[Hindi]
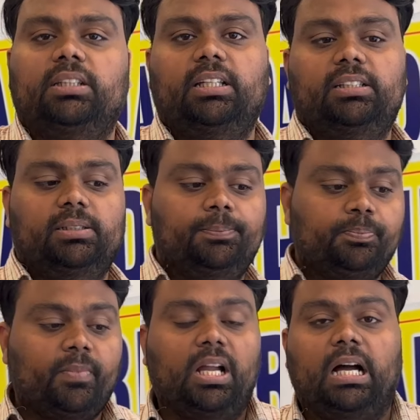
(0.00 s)
नहीं है जी
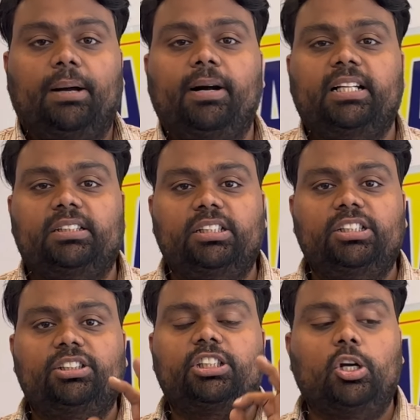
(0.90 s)
अब आ जाती है
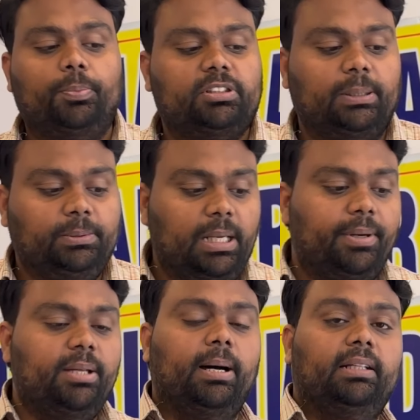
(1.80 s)
जी इसके ऊपर सबसे
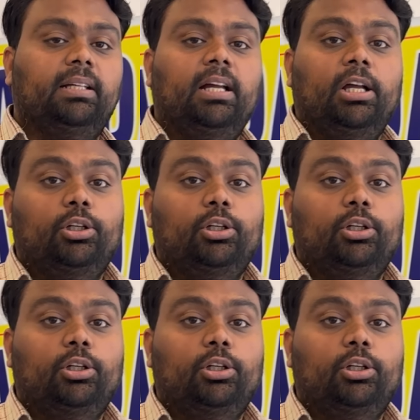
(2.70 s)
बड़ी बात